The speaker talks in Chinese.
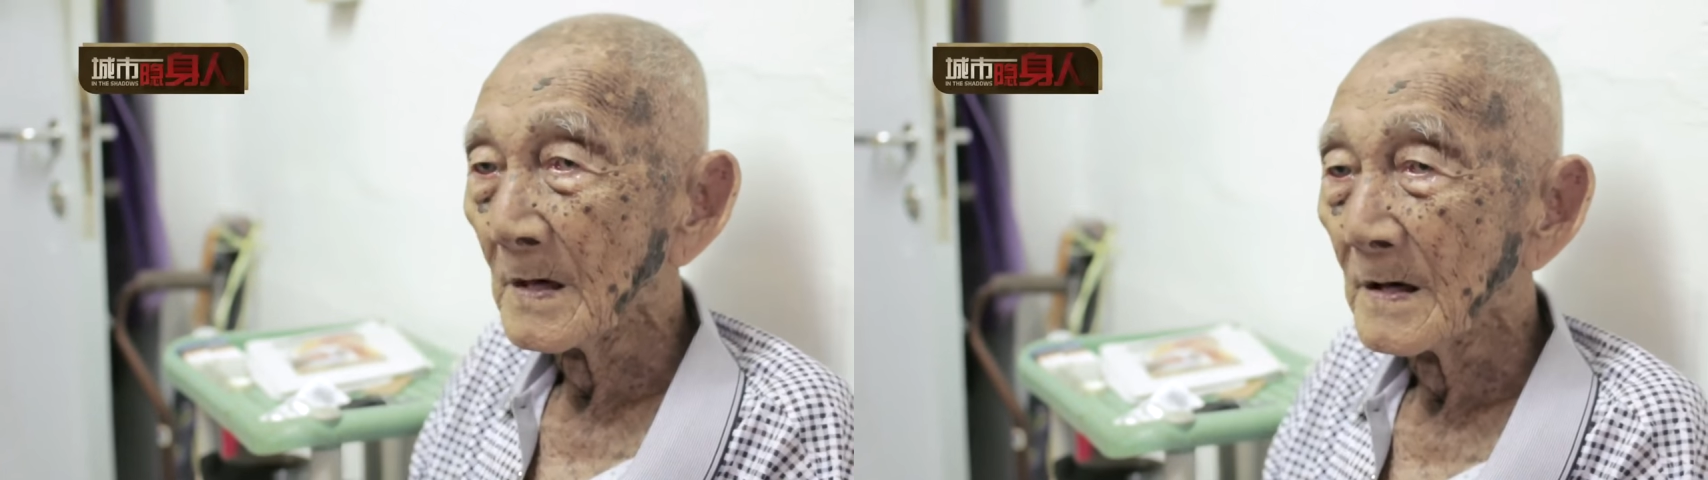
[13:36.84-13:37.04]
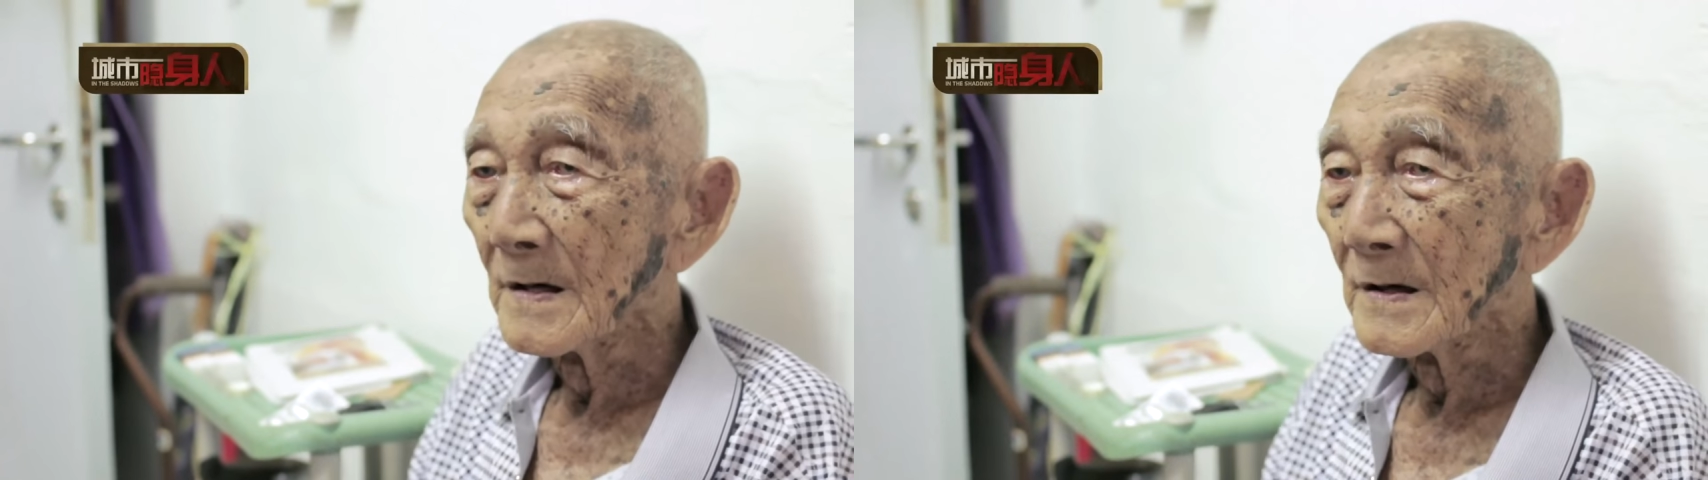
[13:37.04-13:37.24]

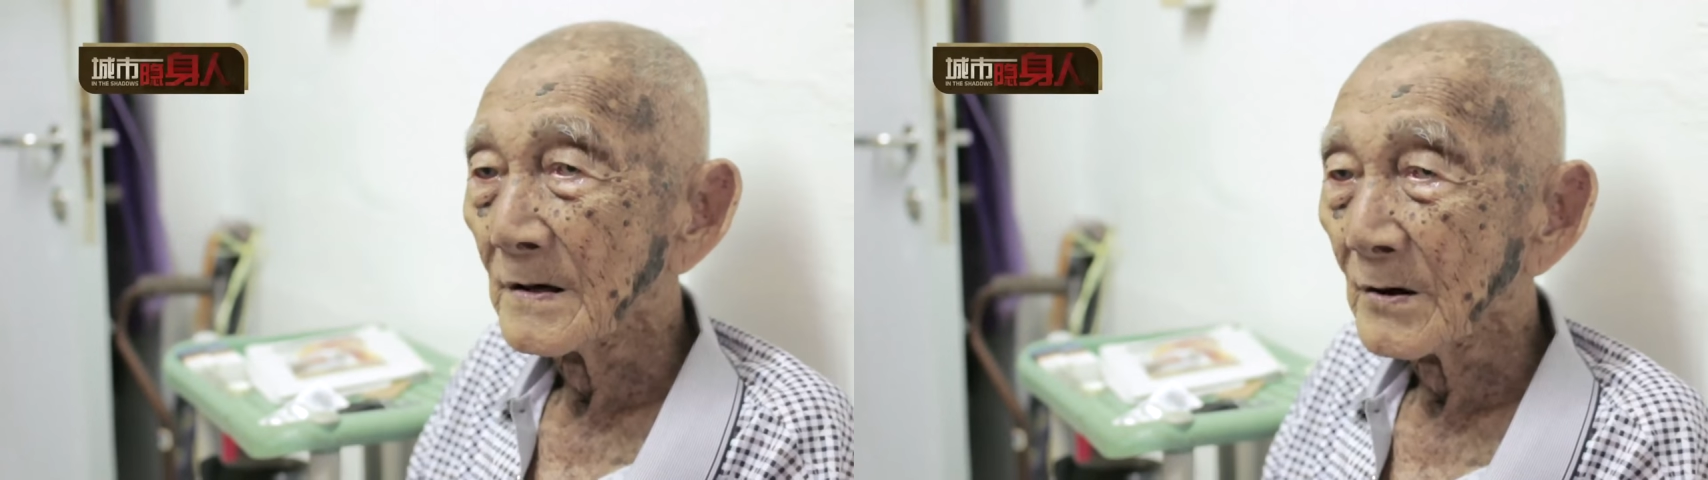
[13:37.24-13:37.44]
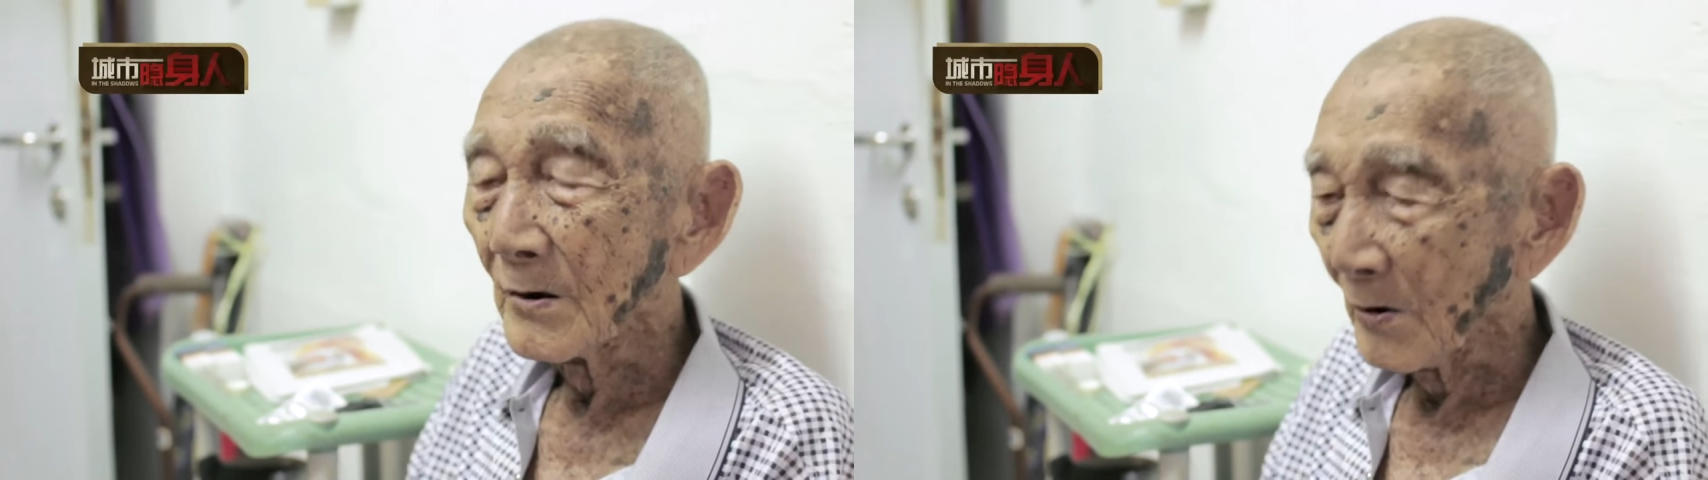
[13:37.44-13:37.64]
看话
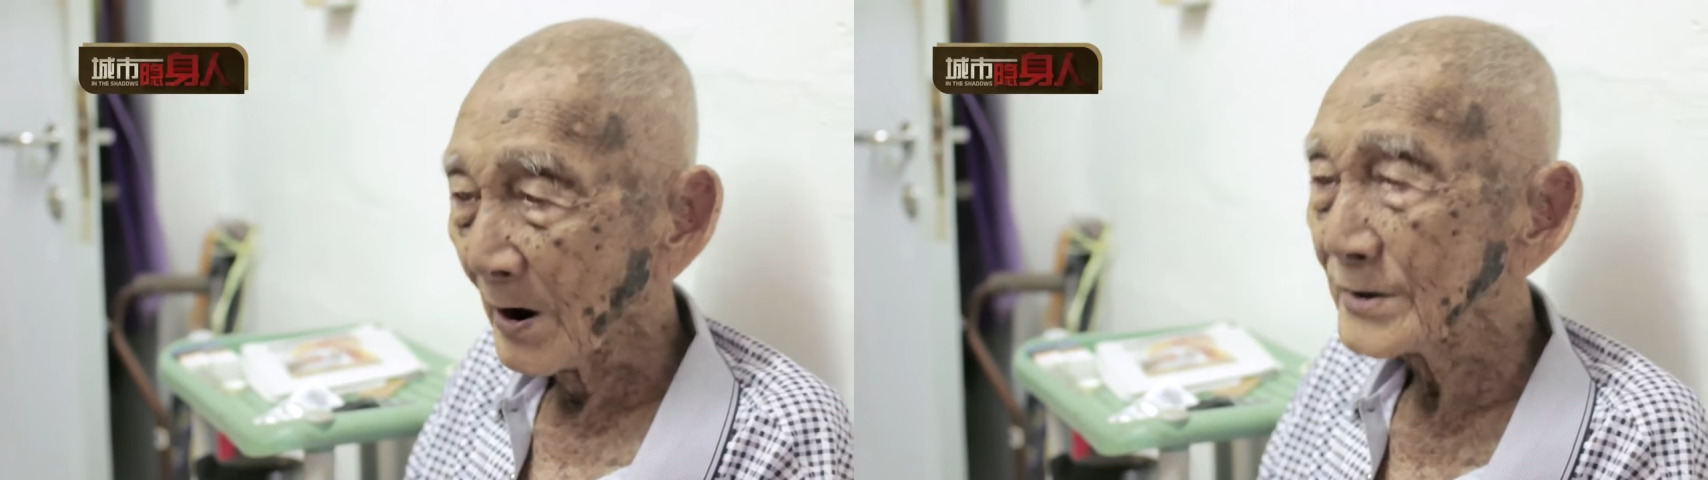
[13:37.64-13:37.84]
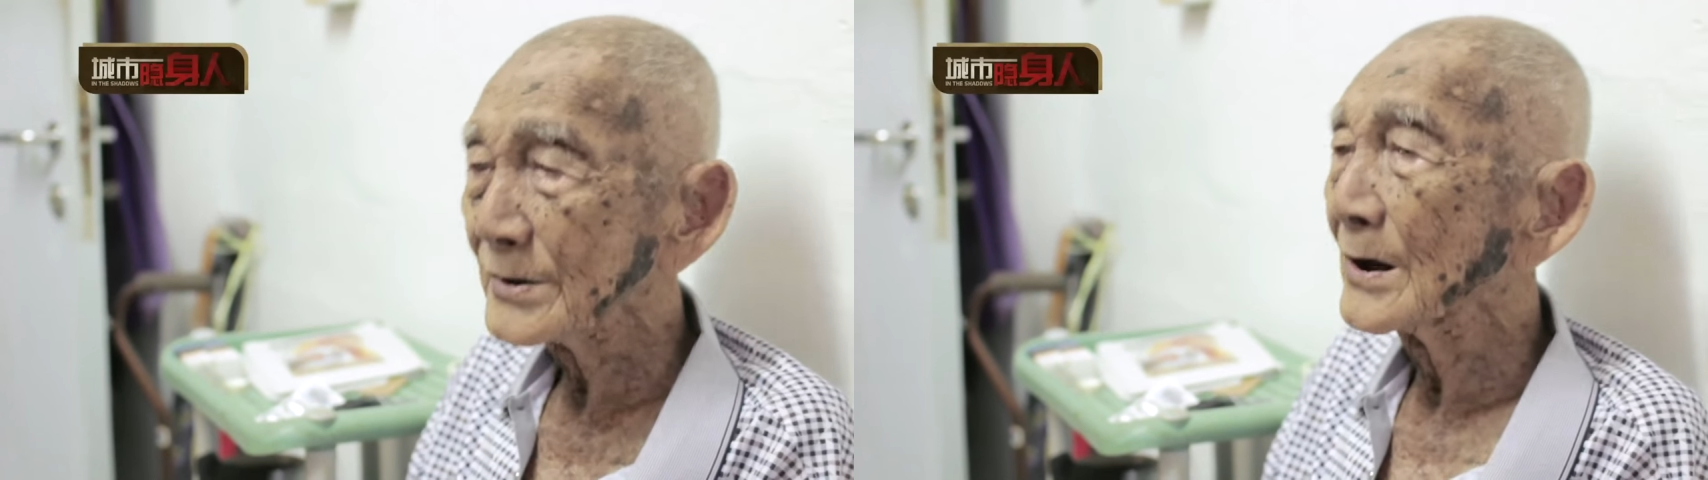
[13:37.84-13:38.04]
能，不是？可
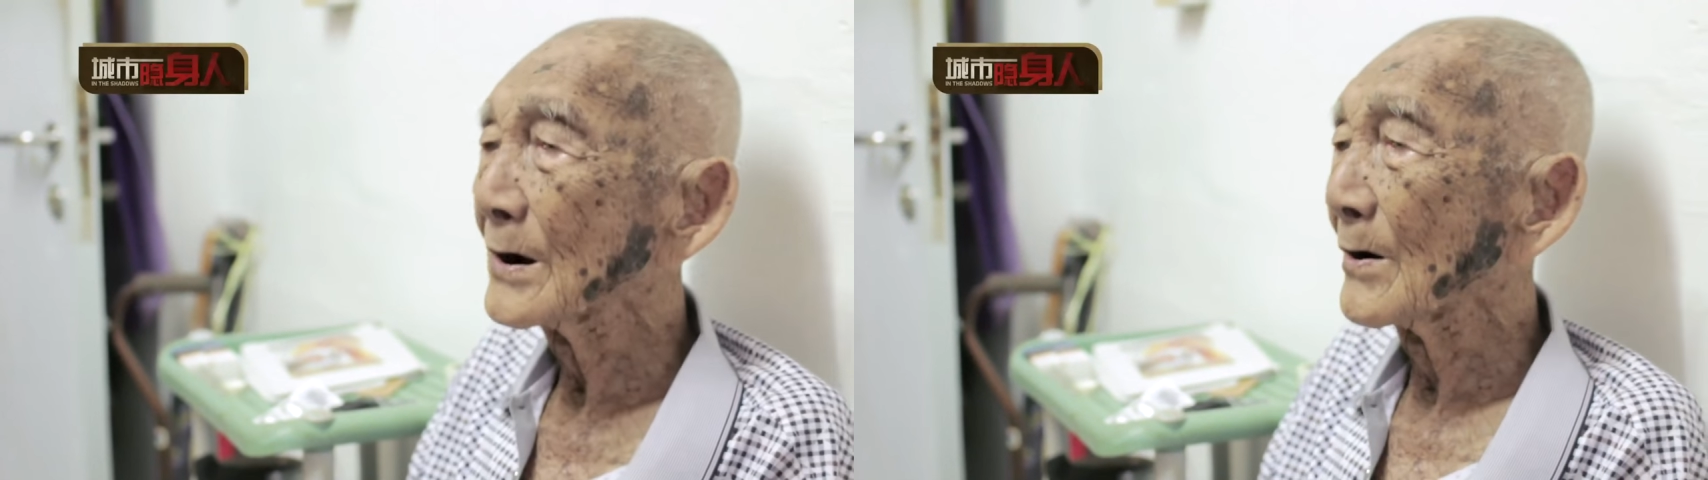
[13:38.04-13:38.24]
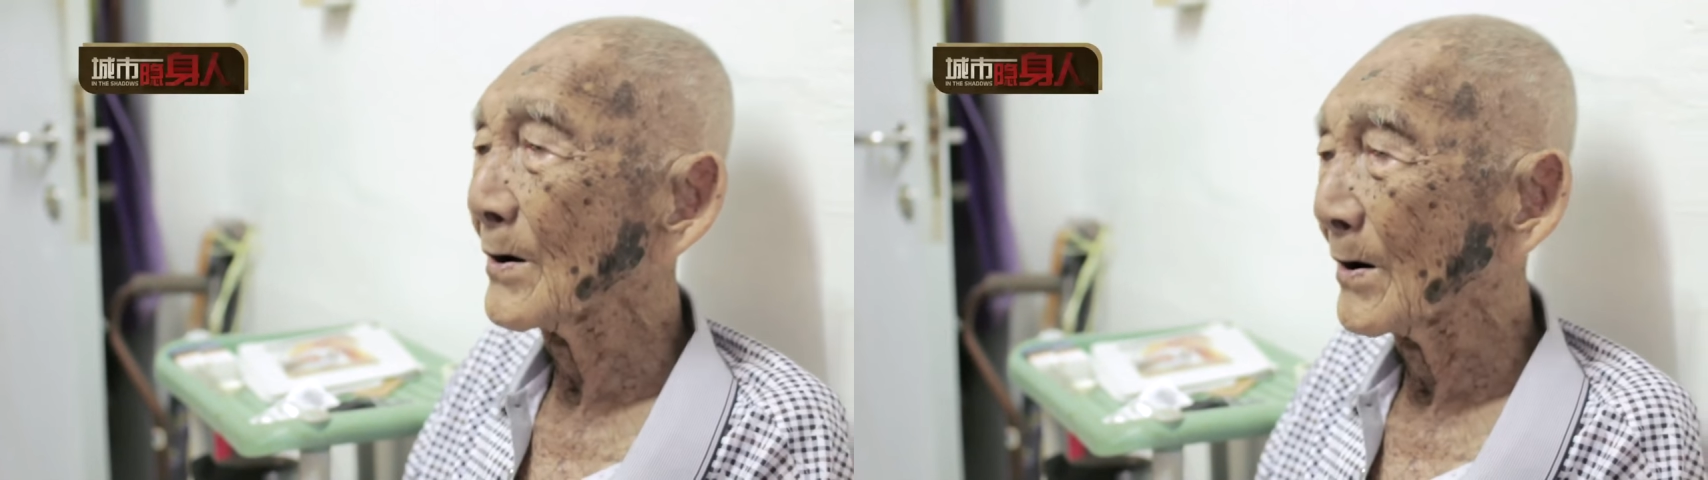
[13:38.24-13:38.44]
啊，
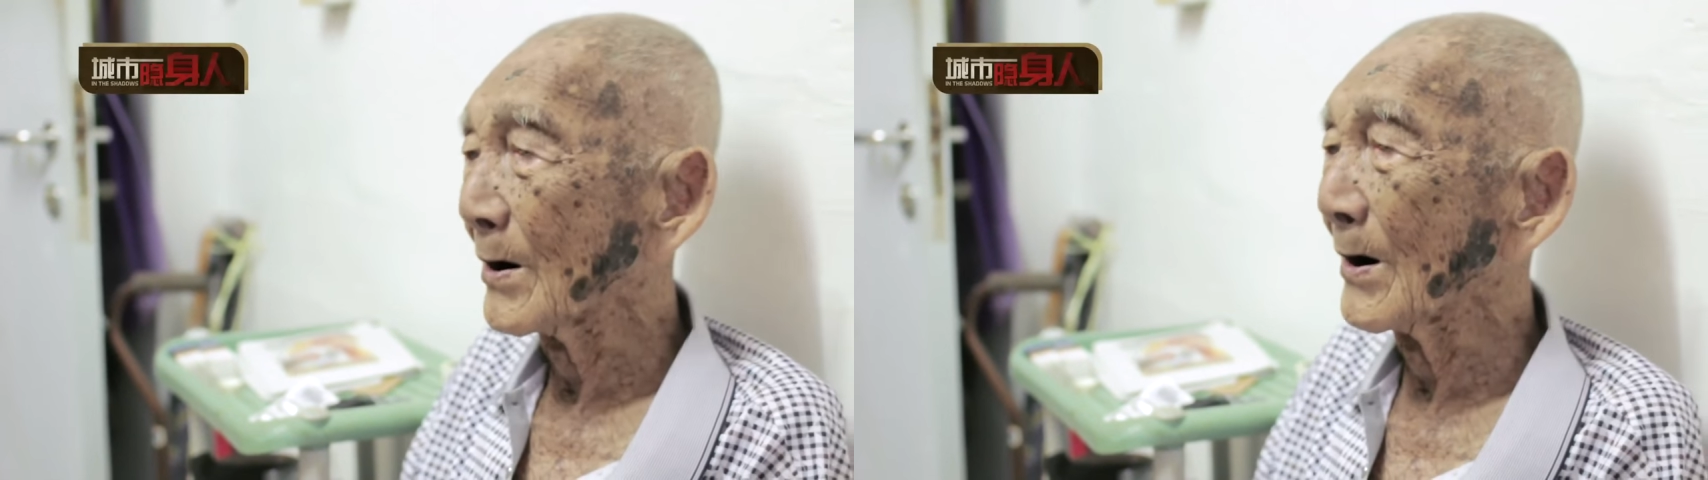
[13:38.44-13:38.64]
啊。